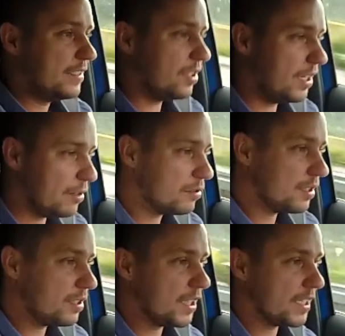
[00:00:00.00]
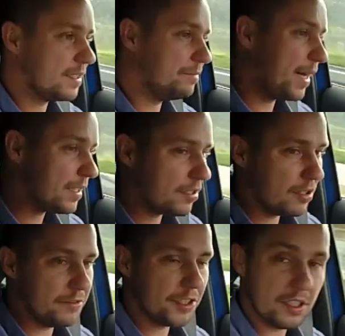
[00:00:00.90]
To auto jest bardzo
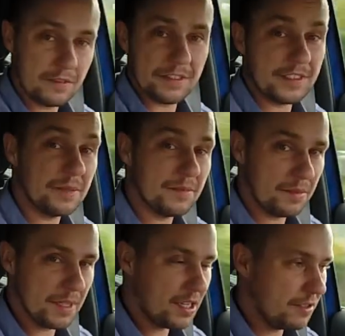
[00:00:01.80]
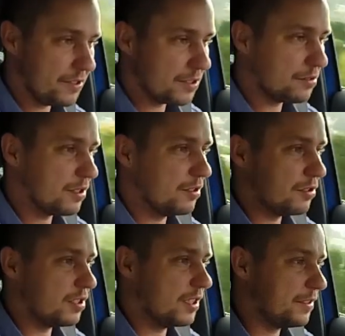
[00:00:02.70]
komfortowe w tym trybie komfort, który
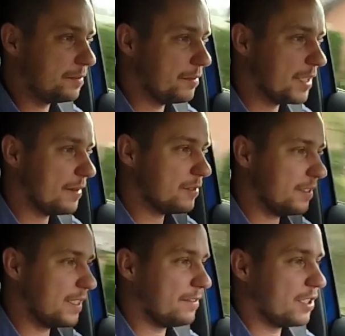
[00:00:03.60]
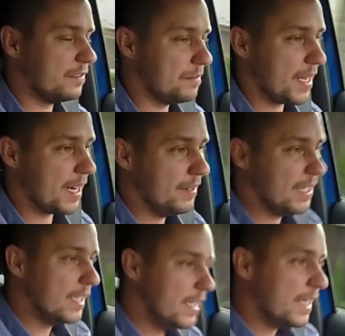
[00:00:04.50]
już e, wspomniałem, że zawsze wybieram,
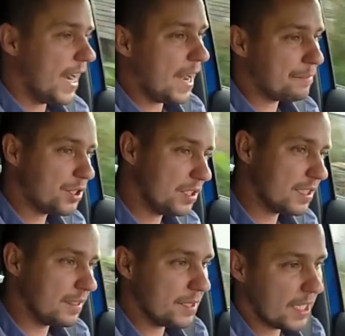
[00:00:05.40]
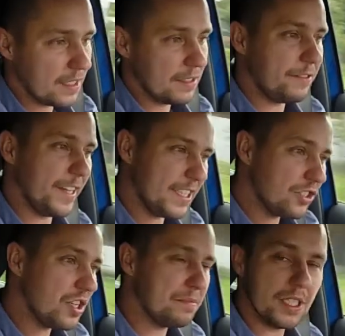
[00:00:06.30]
a przy tym, kiedy
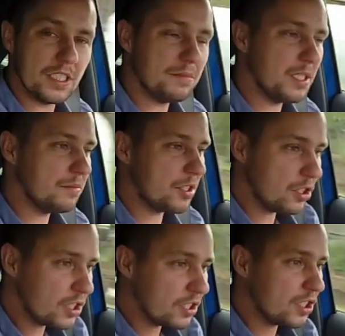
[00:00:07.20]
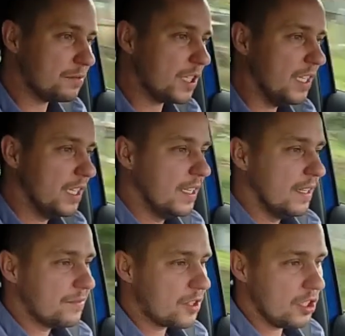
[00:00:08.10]
faktycznie pojedziemy nim troszkę szybciej,
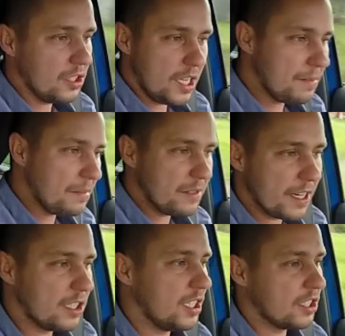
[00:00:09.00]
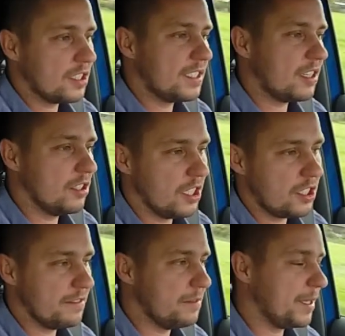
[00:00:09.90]
to nie mamy wrażenia, że chce
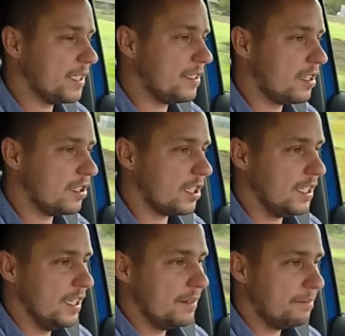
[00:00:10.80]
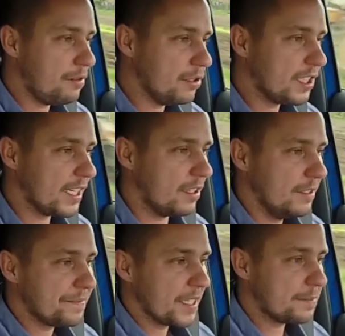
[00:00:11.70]
koniecznie wypaść z drogi. Mało
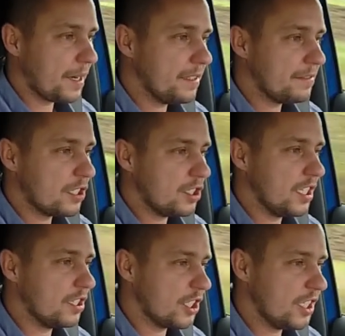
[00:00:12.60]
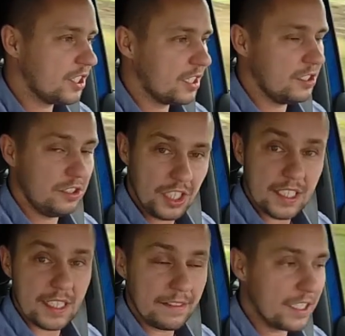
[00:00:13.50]
tego, sprawia wrażenie lżejszego niż
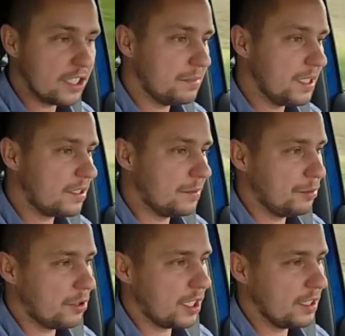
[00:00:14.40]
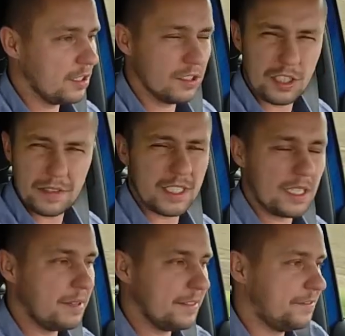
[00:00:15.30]
jest, a waży blisko półtorej tony, czy nawet
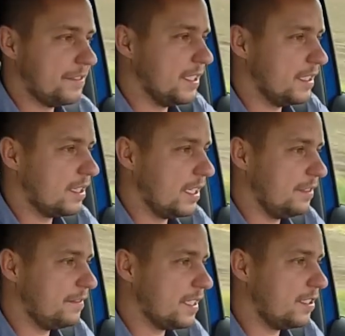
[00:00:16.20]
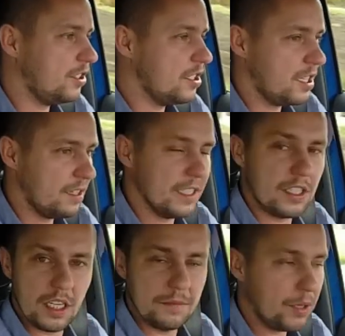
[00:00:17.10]
chyba w y, tej wersji silnikowej
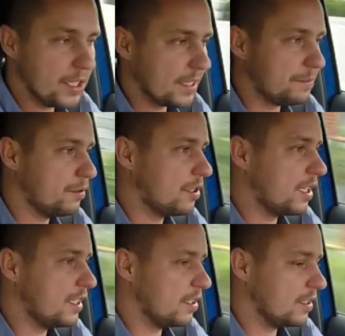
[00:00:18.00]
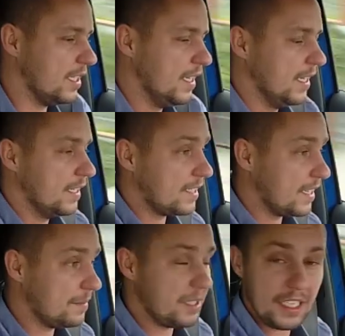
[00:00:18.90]
trochę ponad półtorej tony.
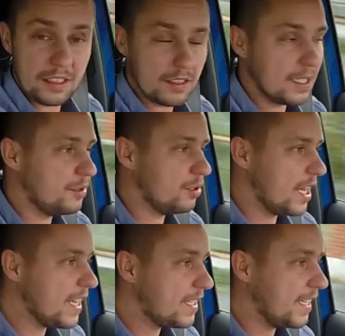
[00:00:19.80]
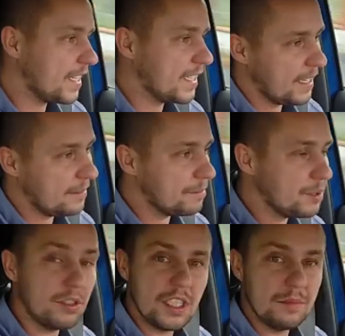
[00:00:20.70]
Zatem nie jest to samochód lekki, jak na
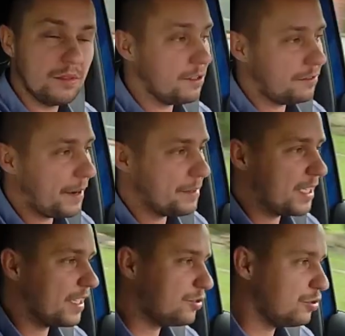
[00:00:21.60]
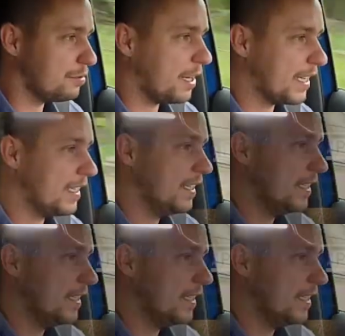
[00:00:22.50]
było nie było Fabie na szczudłach. To